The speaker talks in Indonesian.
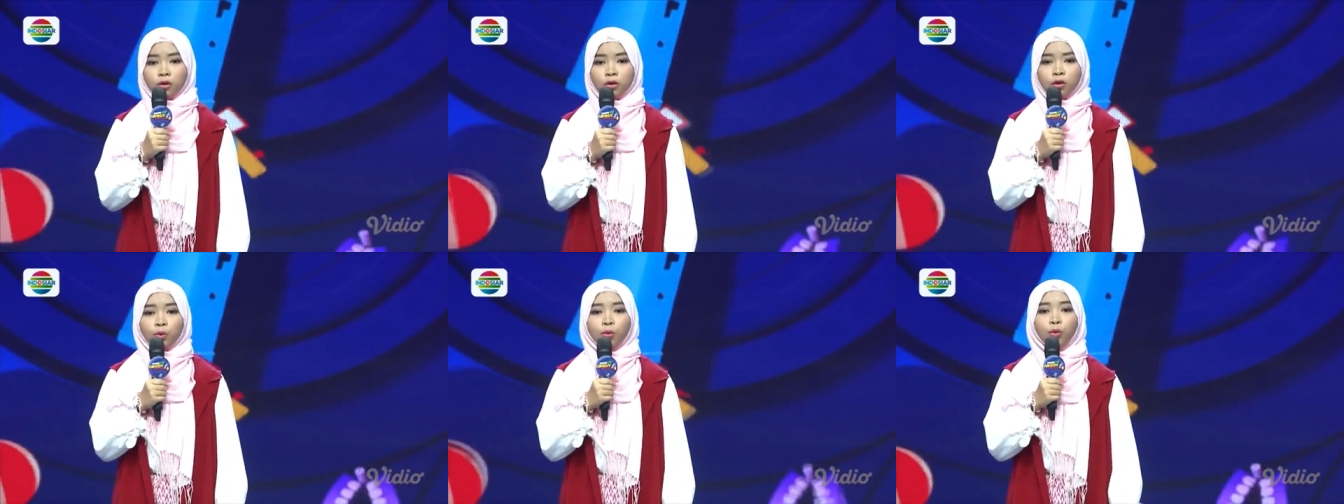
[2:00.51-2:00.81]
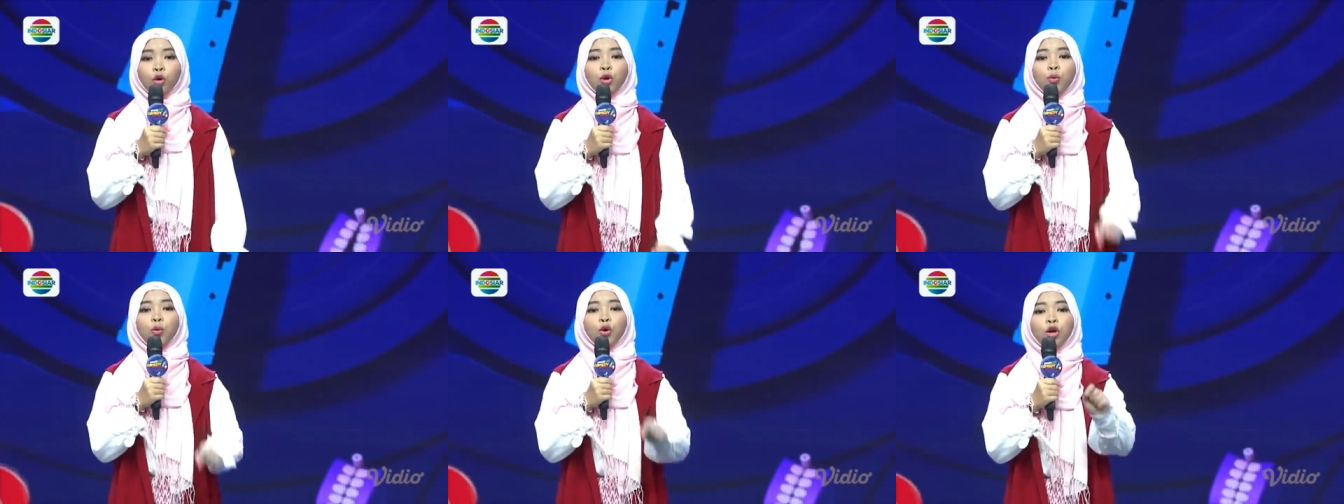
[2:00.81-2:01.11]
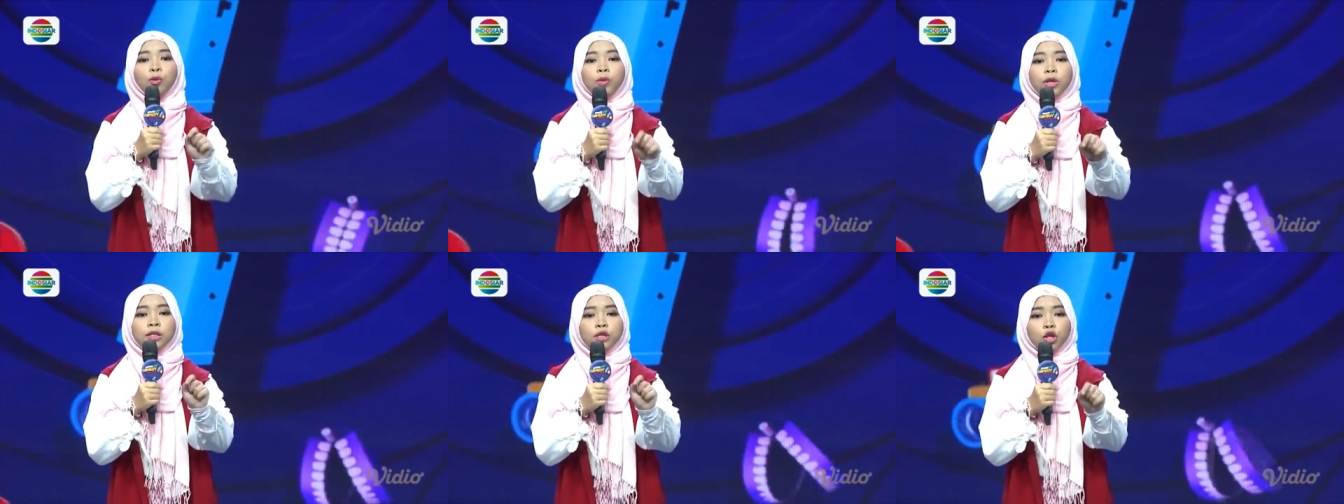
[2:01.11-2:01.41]
boro-boro
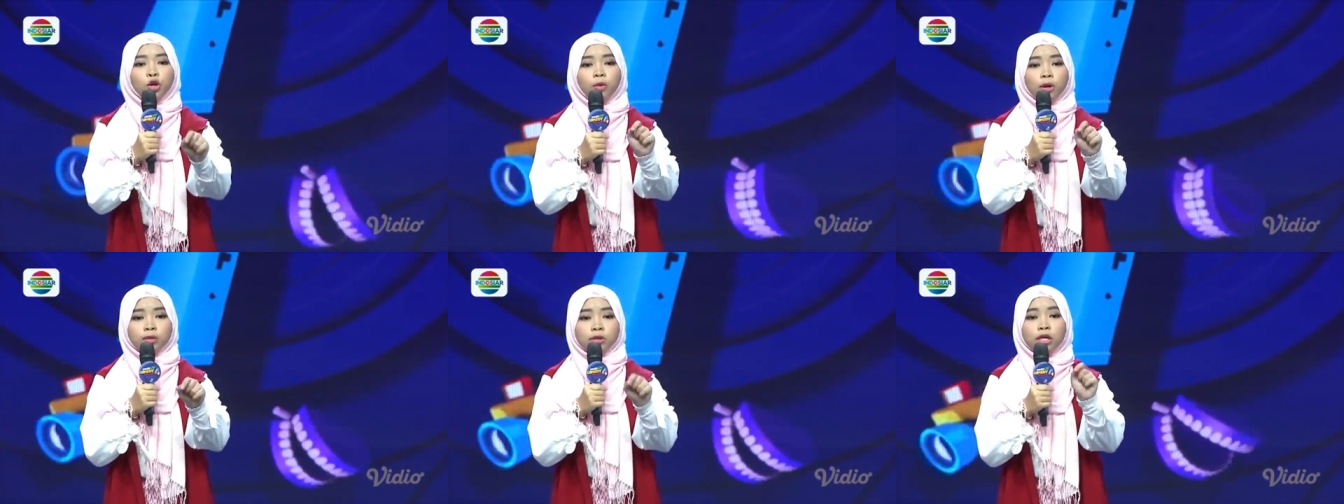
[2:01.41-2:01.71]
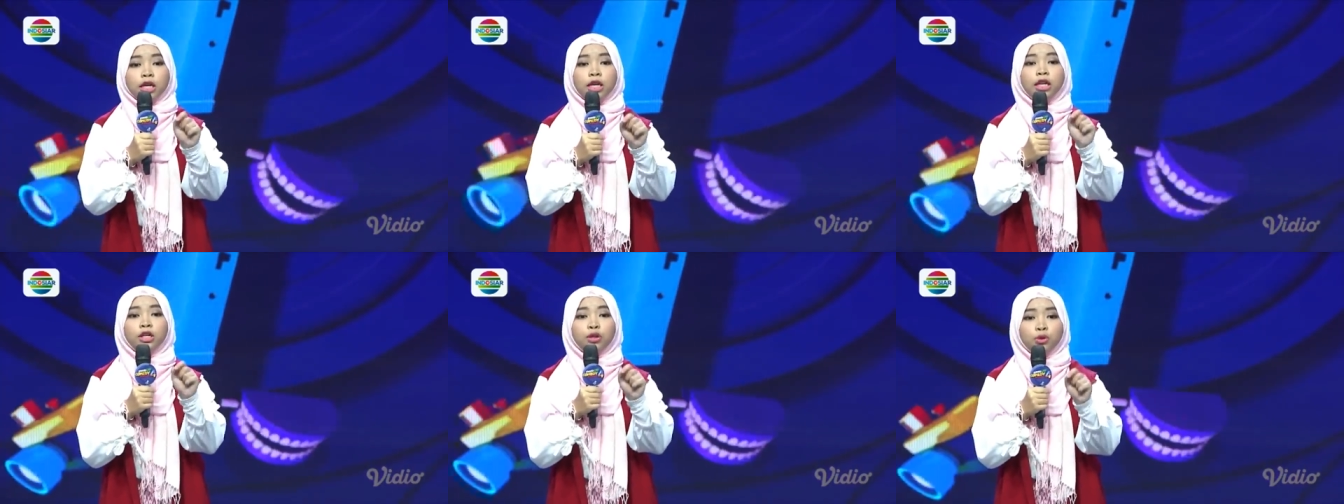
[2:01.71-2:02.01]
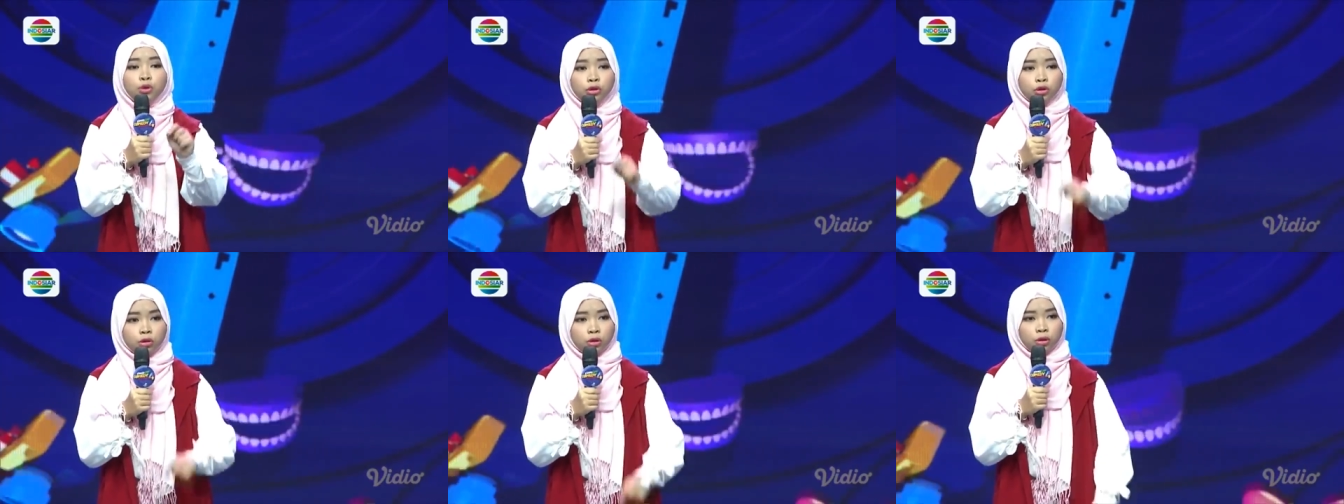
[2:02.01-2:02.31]
beli sirup
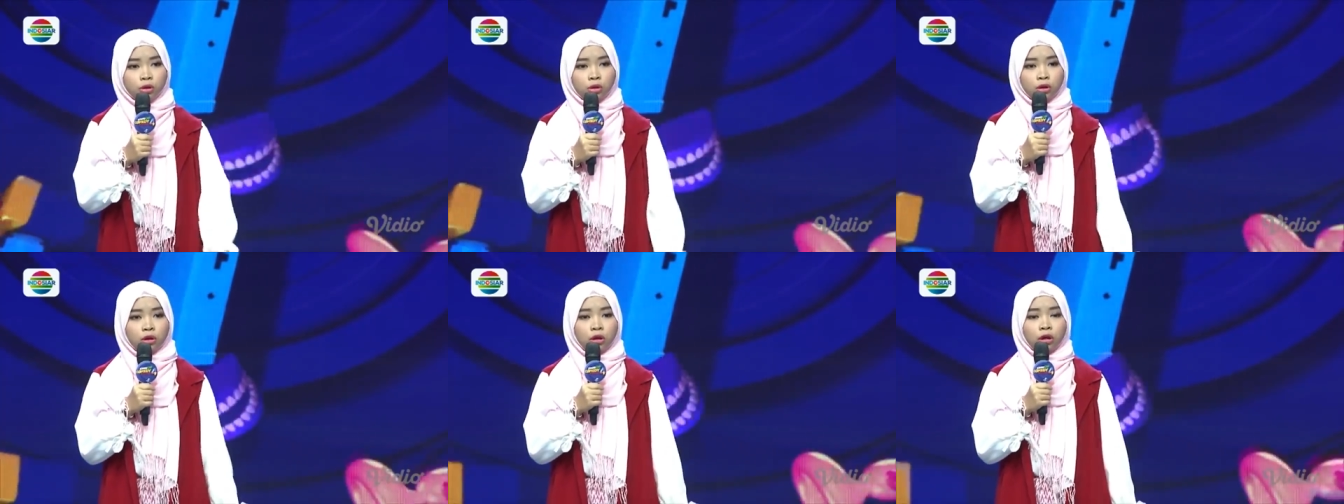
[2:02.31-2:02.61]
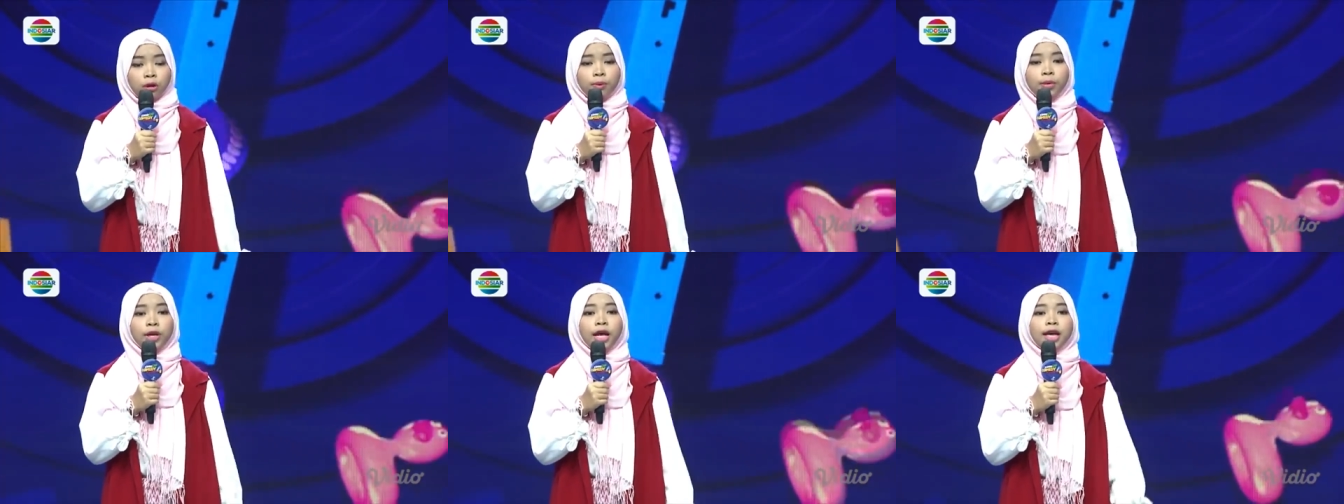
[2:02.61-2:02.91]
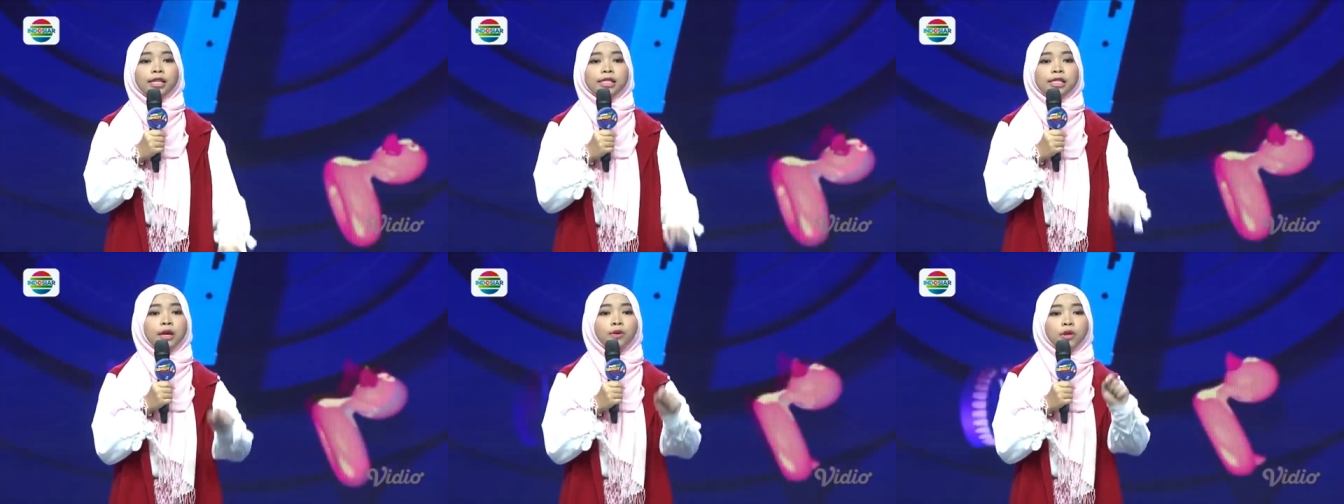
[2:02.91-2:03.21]
sekerdus, Beli
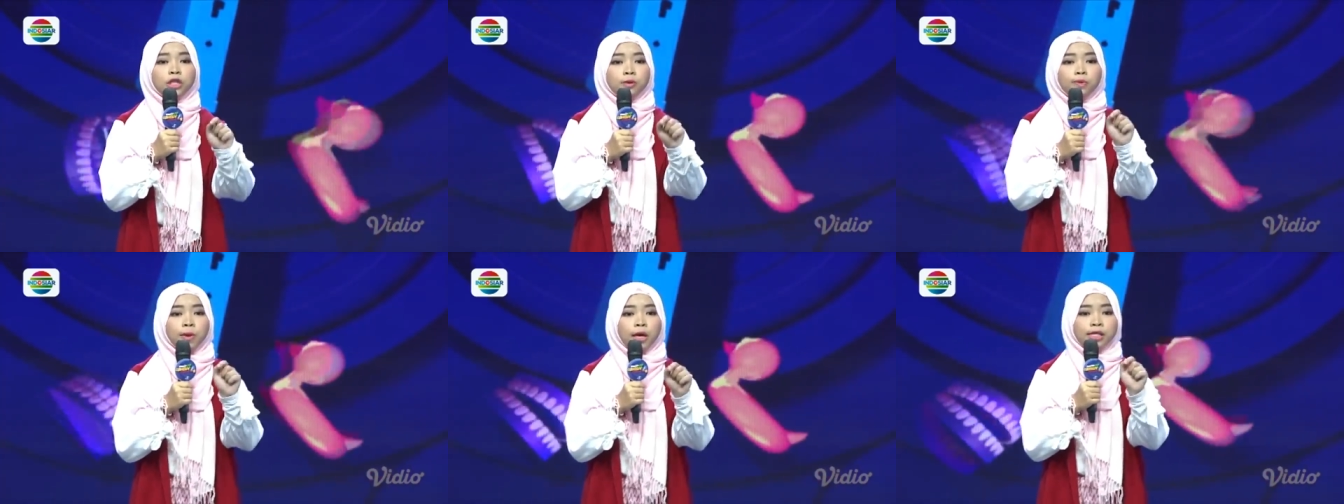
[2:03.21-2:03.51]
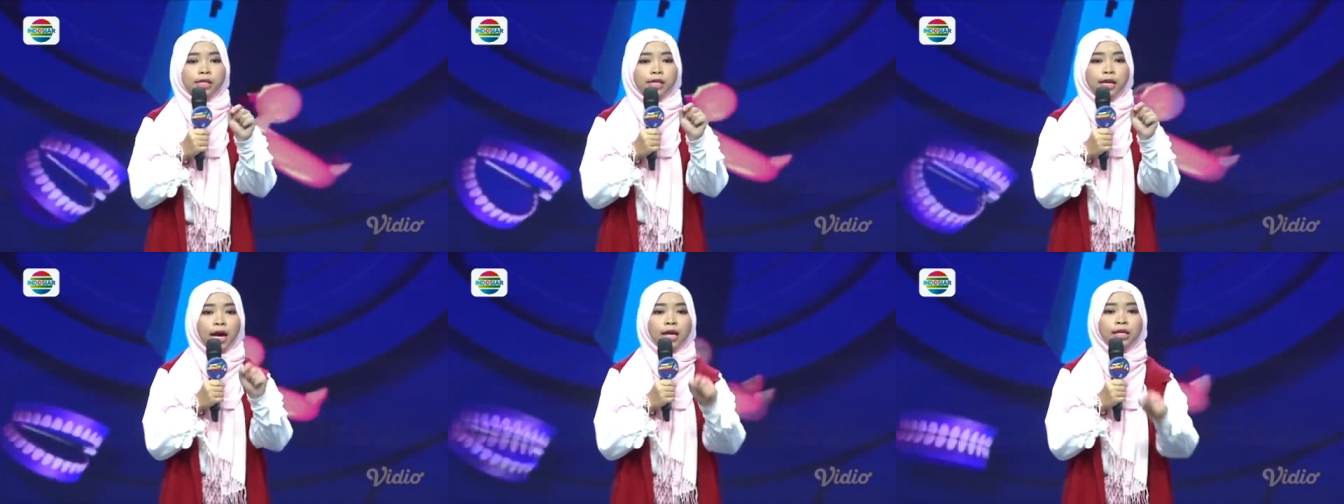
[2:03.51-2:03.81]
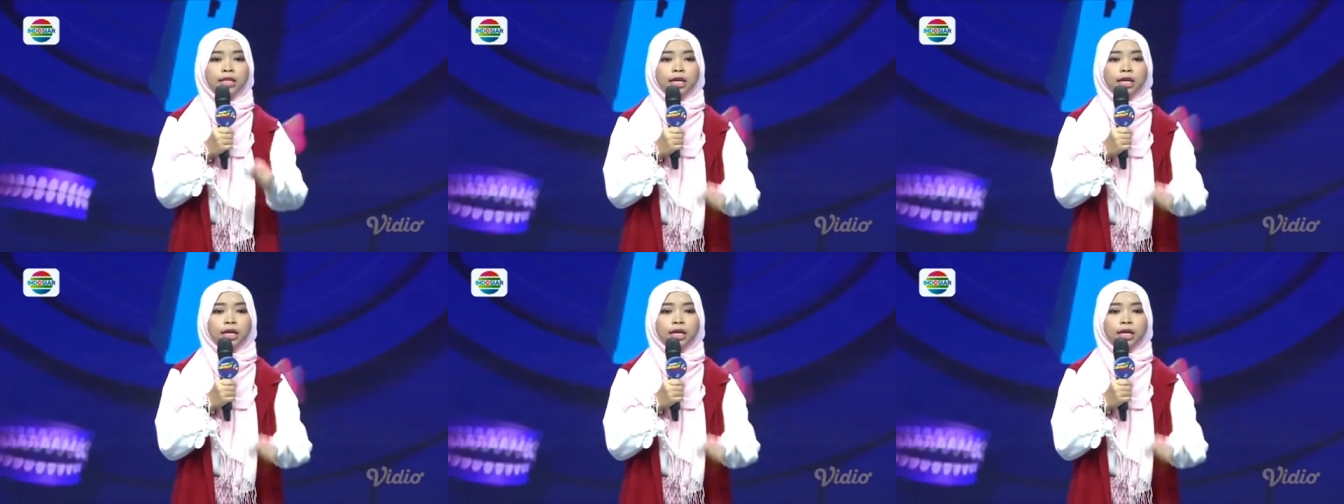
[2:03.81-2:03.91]
es dawet seplastik aja